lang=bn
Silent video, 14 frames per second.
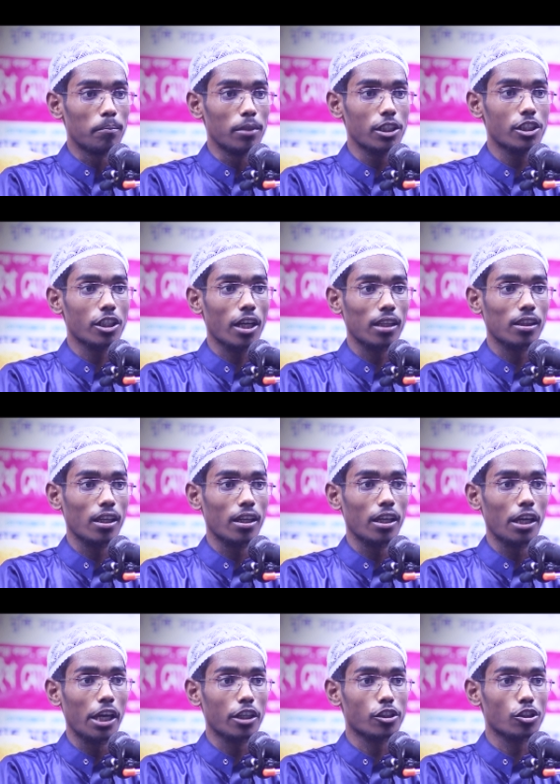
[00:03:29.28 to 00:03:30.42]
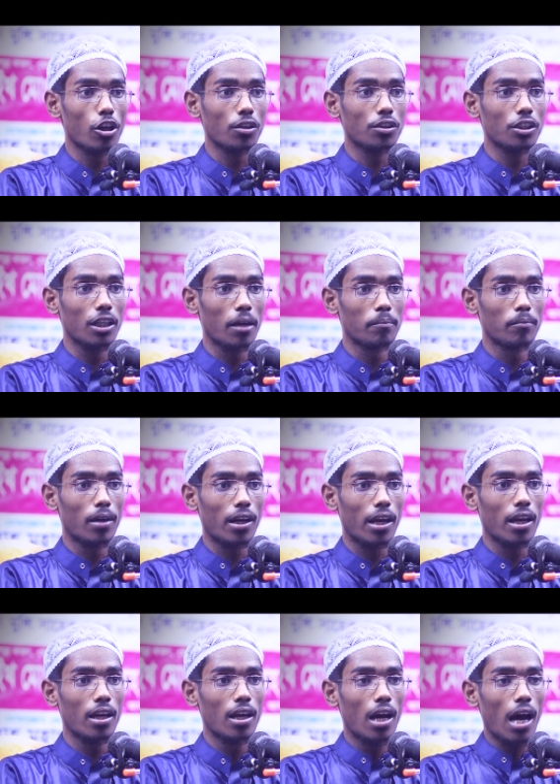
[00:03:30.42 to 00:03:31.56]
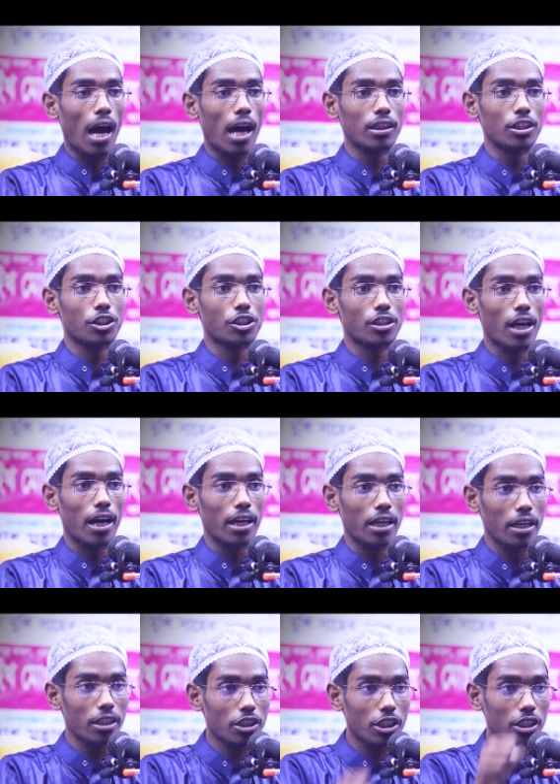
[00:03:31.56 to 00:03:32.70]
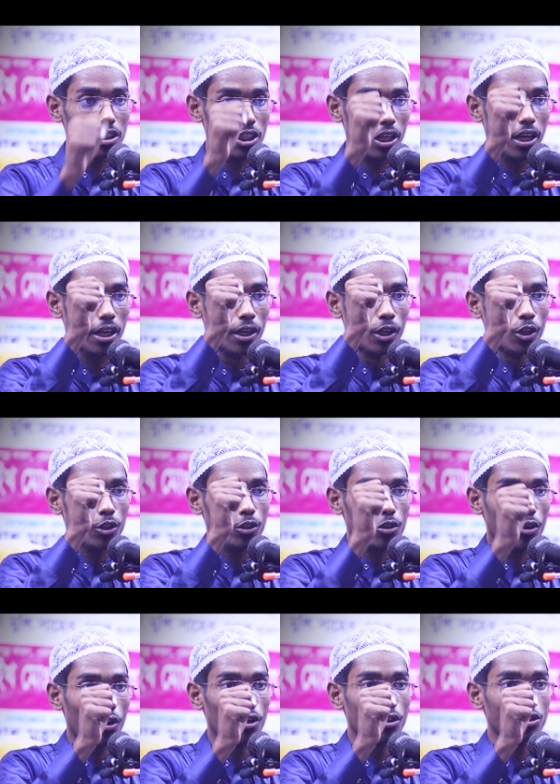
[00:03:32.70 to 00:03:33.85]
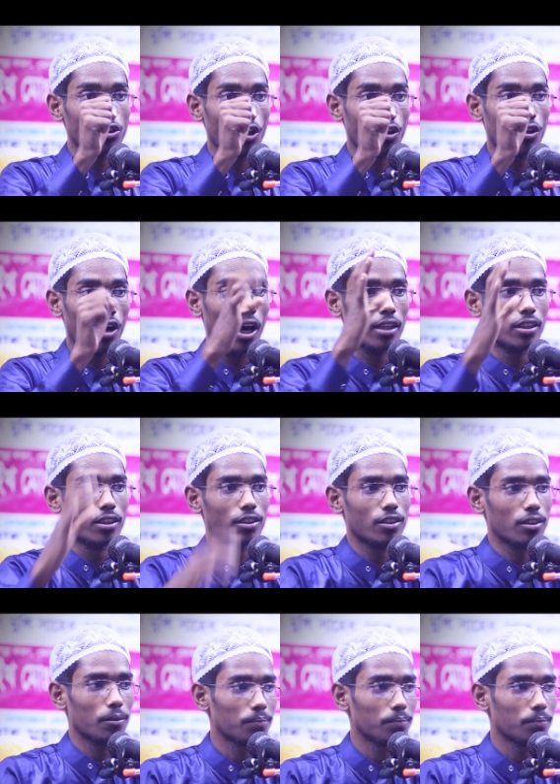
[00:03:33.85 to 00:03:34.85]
মিসকাতের একষট্টি নম্বরে হাদিসটা এসেছে গ্রহণযোগ্য হাদিস